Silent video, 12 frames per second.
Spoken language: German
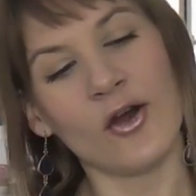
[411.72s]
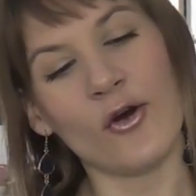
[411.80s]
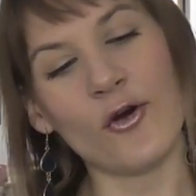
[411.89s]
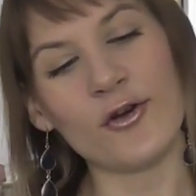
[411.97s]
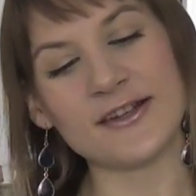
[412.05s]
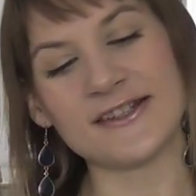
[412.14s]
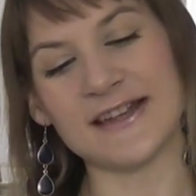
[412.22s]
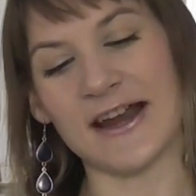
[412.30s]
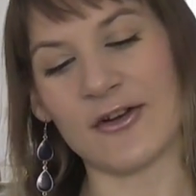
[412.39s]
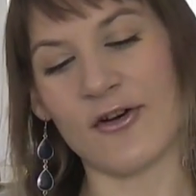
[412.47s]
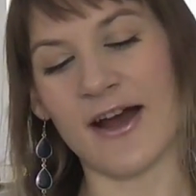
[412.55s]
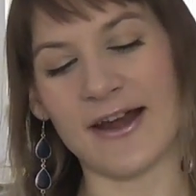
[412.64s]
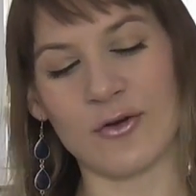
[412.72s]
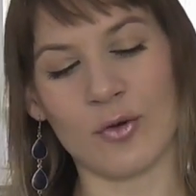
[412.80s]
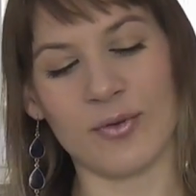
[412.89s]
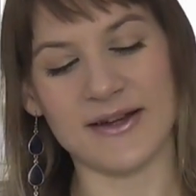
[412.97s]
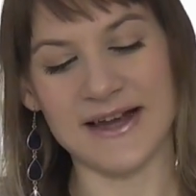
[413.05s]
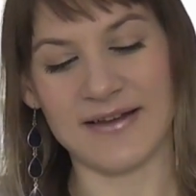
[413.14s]
Und dann noch ein
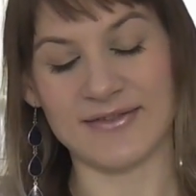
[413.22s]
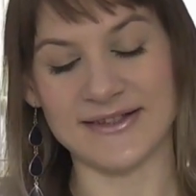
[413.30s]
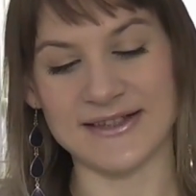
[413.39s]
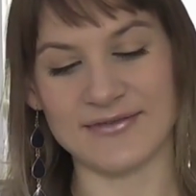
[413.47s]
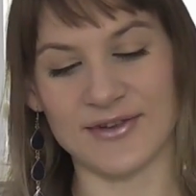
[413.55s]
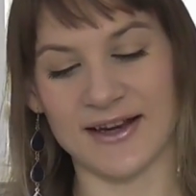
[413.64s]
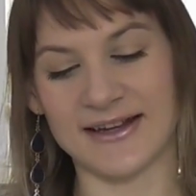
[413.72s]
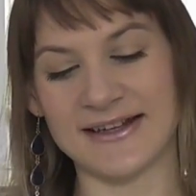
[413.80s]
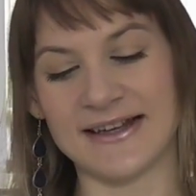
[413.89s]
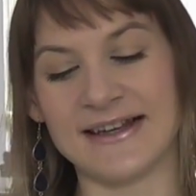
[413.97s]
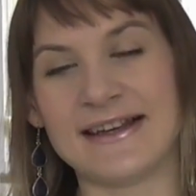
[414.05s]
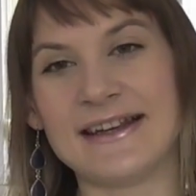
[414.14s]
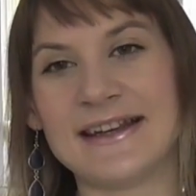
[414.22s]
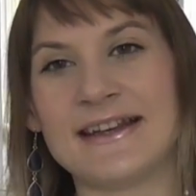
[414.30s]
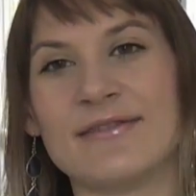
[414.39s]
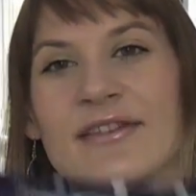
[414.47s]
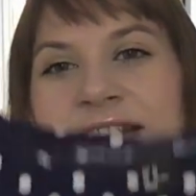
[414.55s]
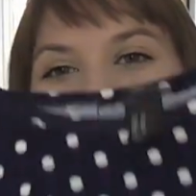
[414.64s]
Oberteil, was ich wirklich
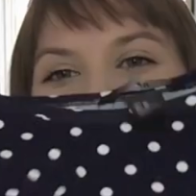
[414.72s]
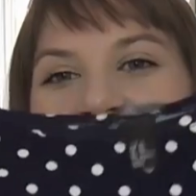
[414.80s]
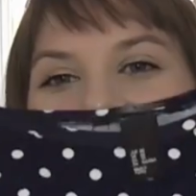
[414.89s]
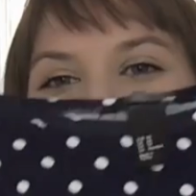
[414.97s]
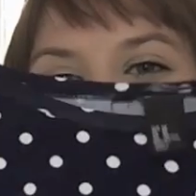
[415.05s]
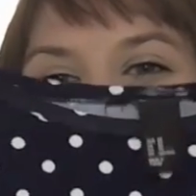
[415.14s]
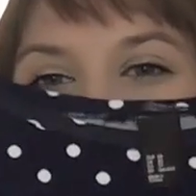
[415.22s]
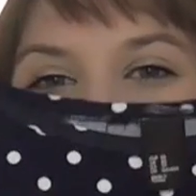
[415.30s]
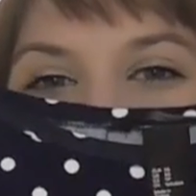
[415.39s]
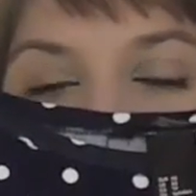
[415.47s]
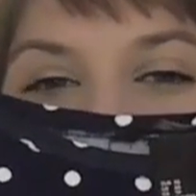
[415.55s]
liebe. Das ist dieses